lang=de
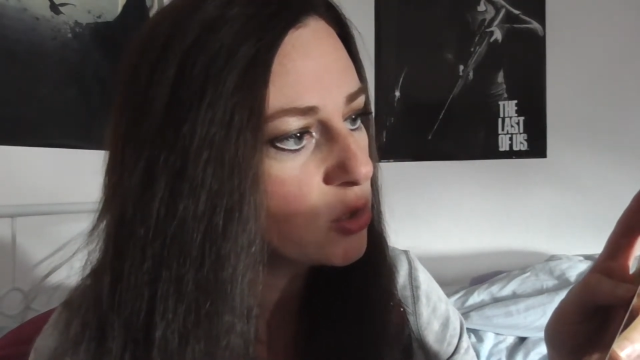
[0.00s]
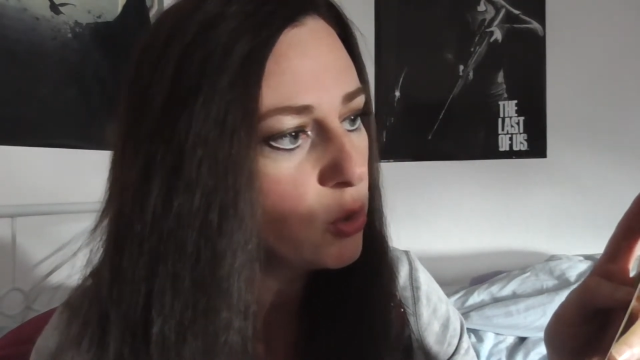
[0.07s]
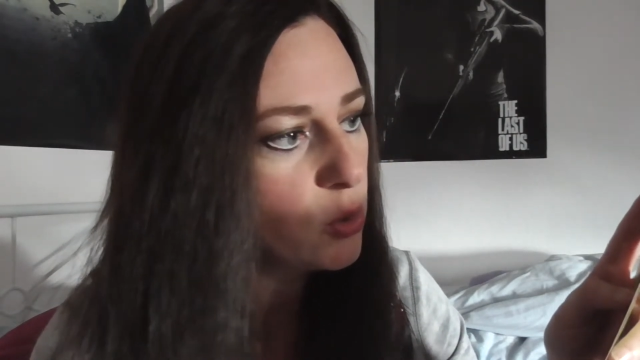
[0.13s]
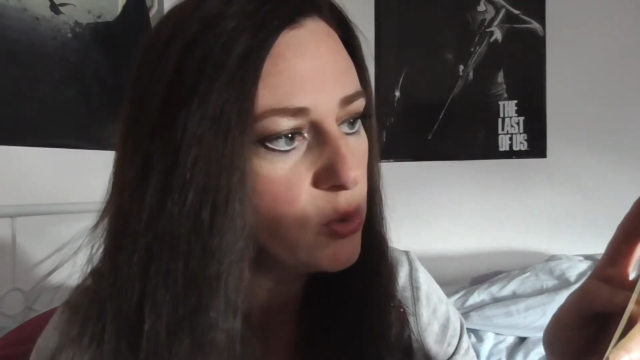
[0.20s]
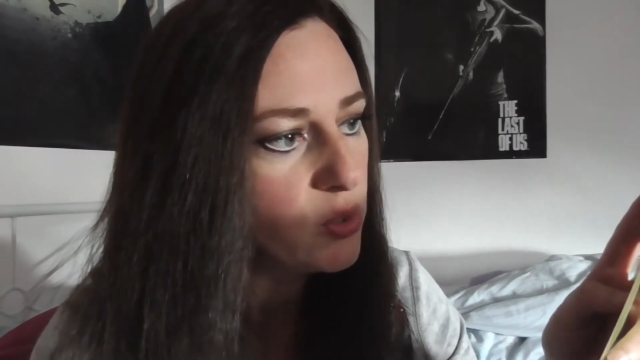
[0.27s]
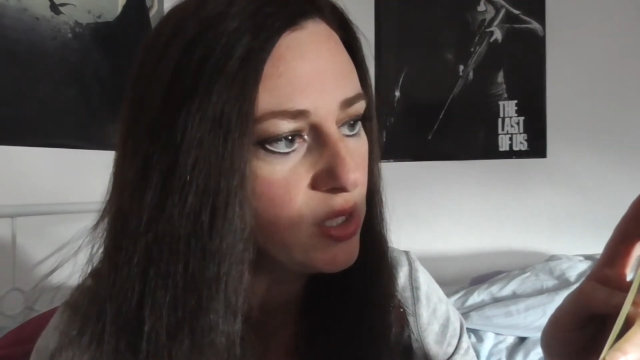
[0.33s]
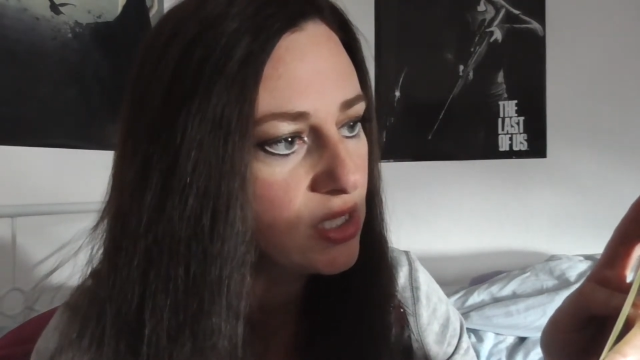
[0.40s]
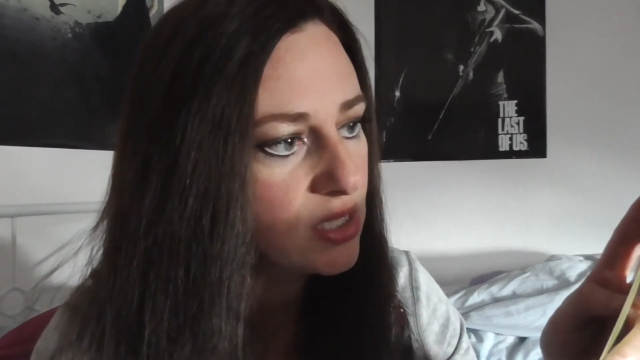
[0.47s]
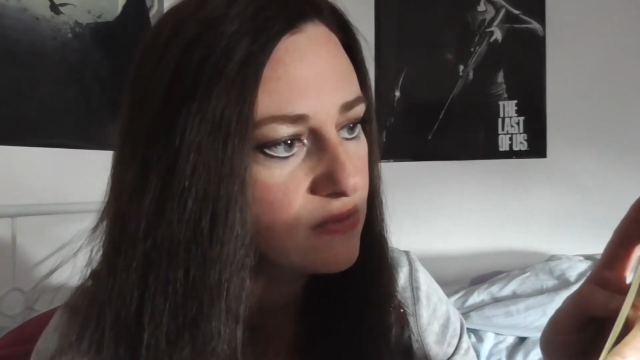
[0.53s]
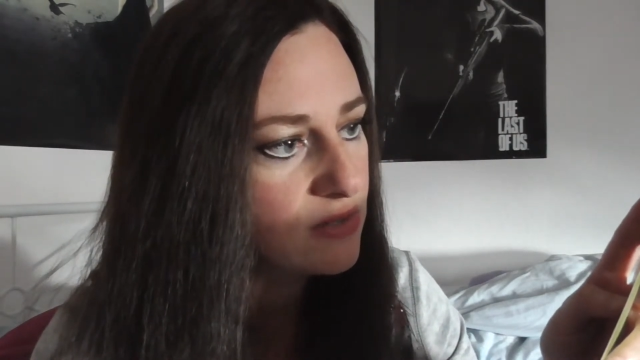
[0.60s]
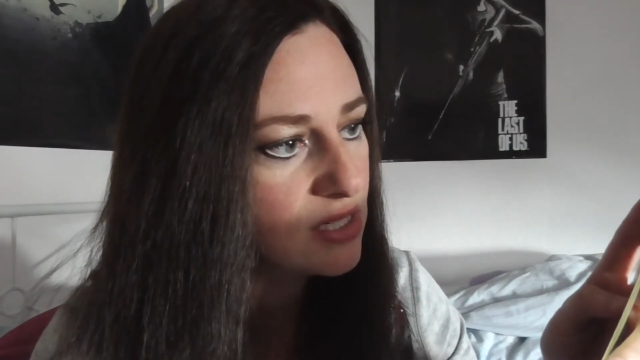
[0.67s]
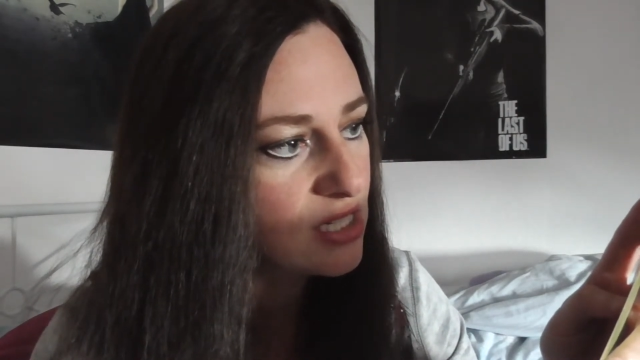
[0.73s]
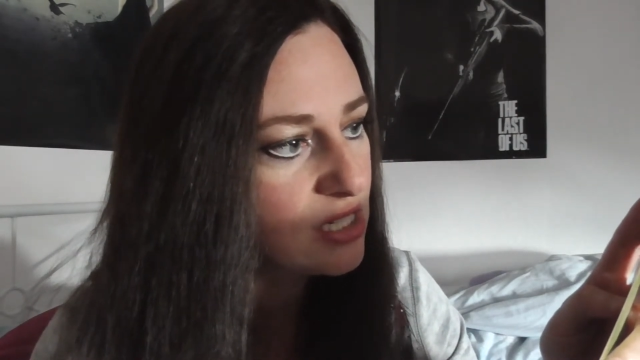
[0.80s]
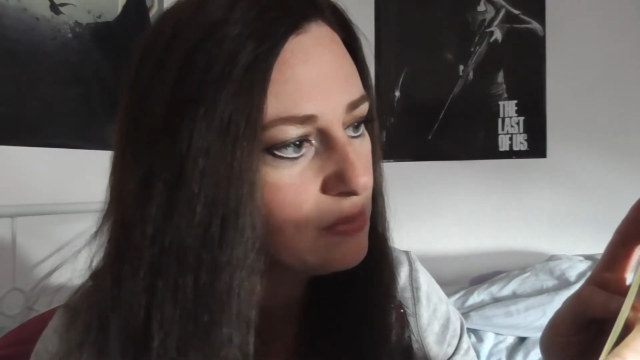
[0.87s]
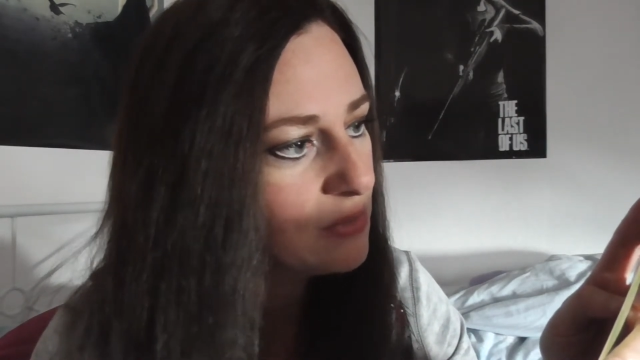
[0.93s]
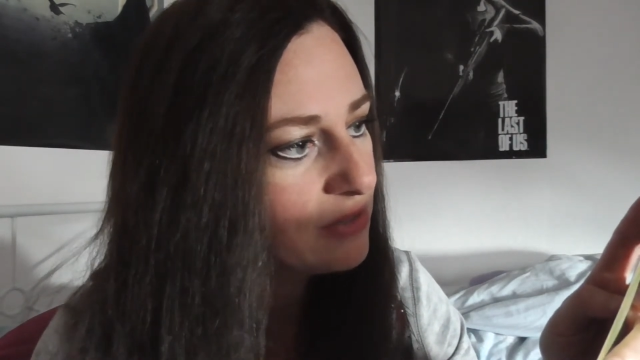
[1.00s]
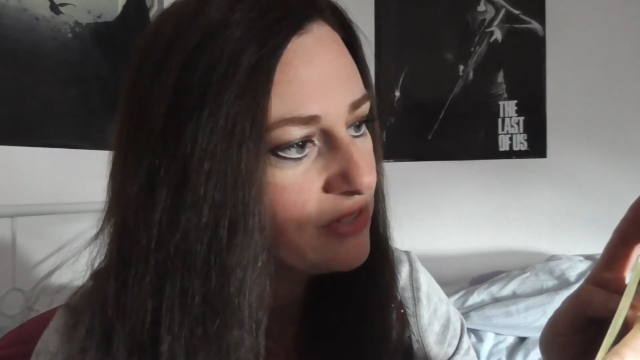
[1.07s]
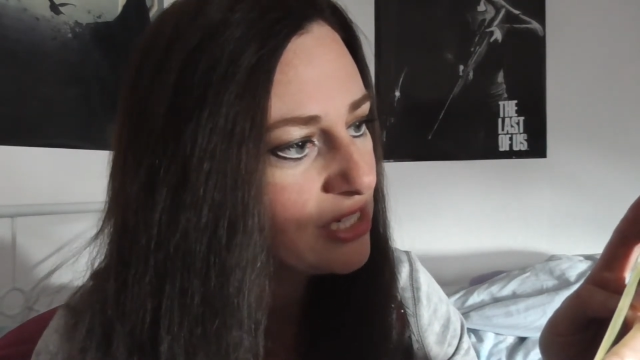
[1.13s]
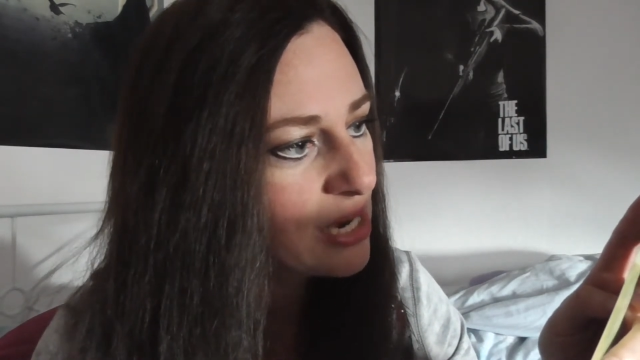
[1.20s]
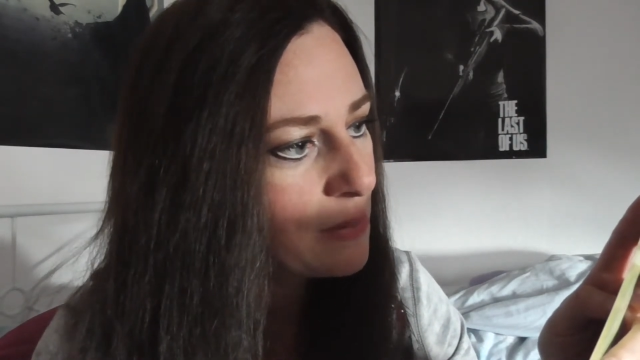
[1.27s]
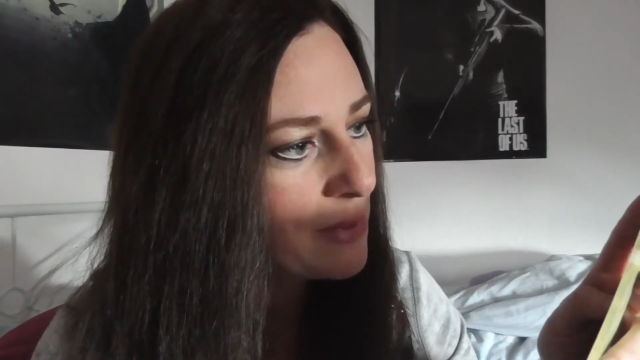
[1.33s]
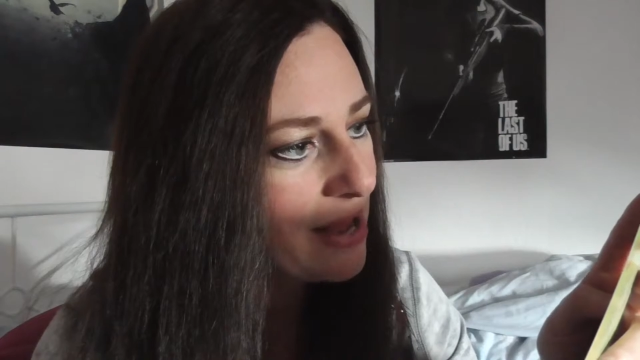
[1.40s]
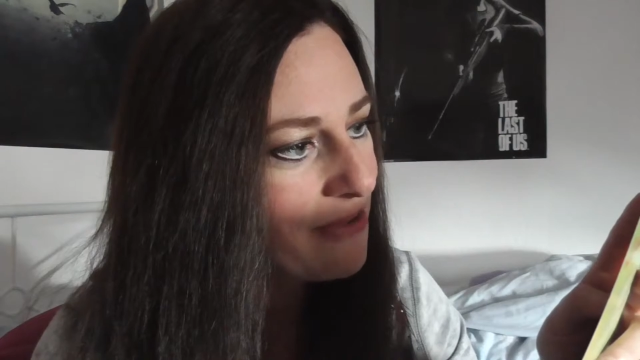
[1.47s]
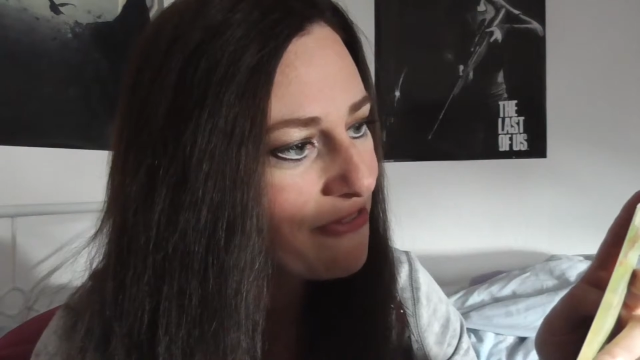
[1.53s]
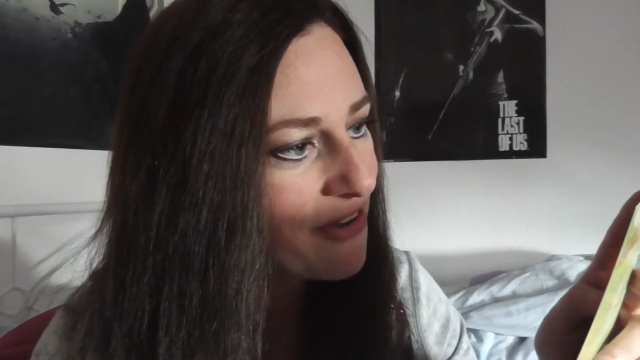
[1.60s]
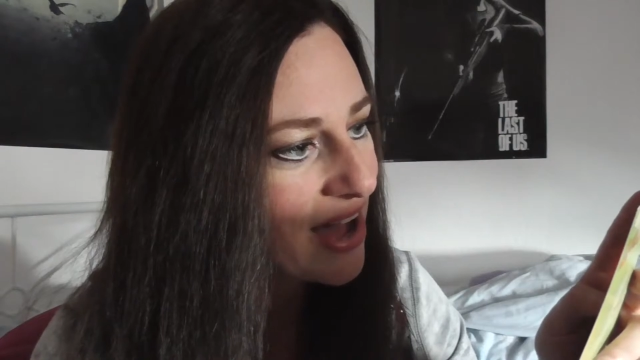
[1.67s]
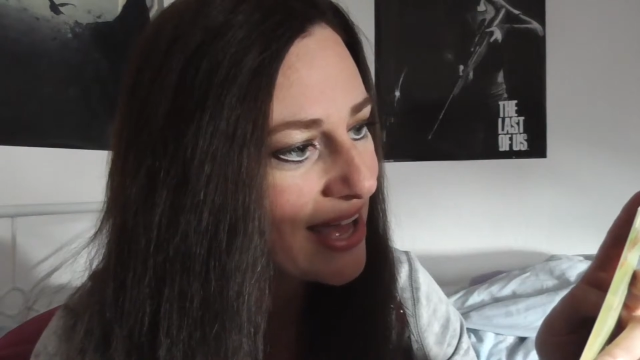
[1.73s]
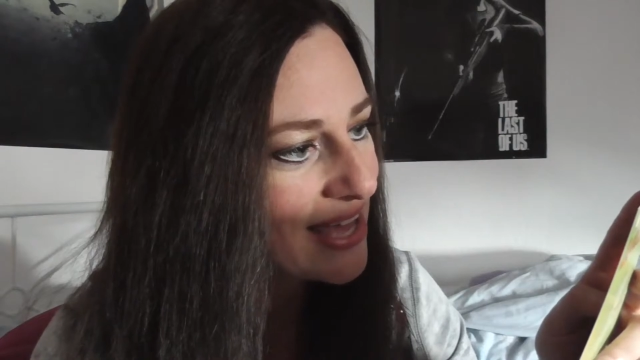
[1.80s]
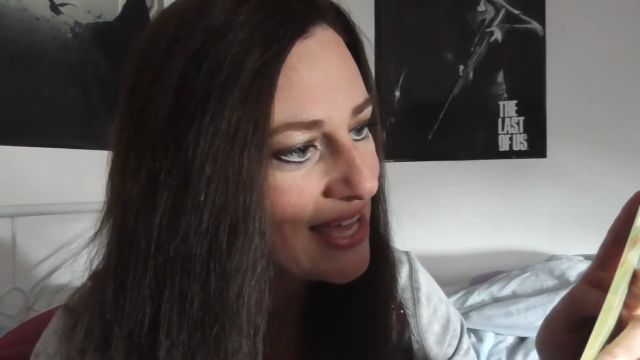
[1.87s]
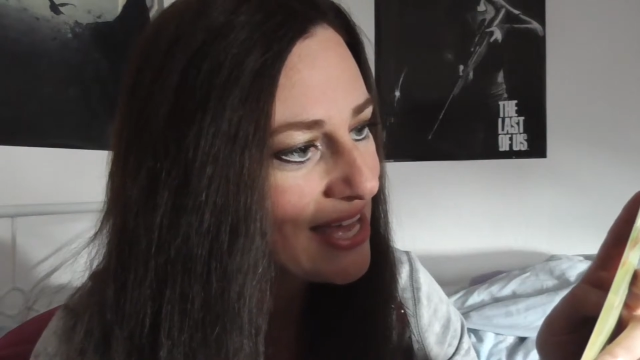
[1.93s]
Königs wird immer wieder mal
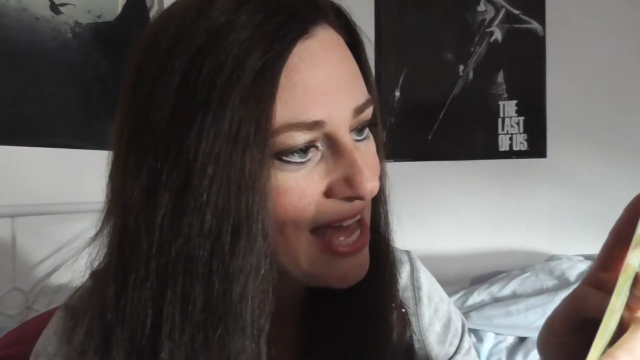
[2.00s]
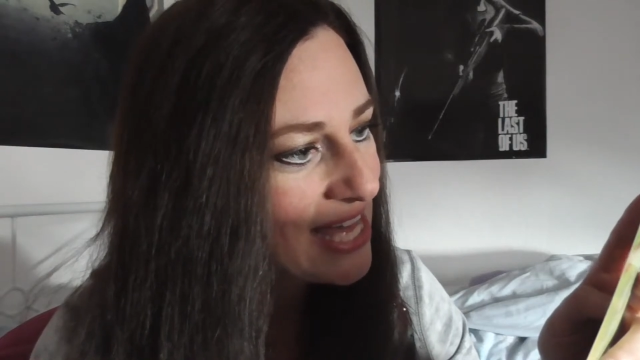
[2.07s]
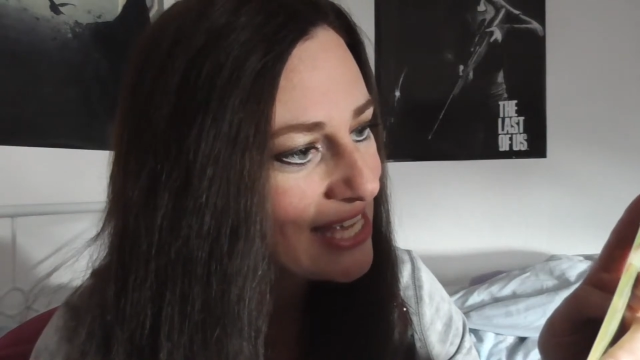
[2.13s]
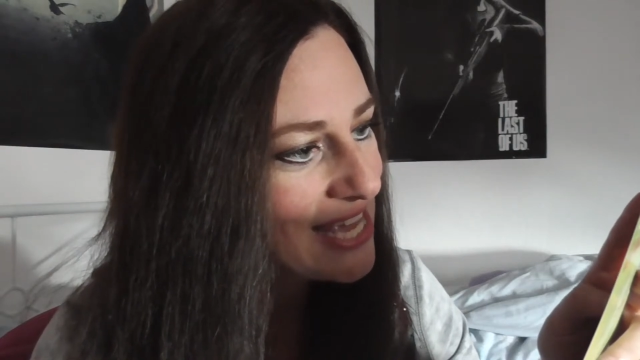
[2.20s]
frei.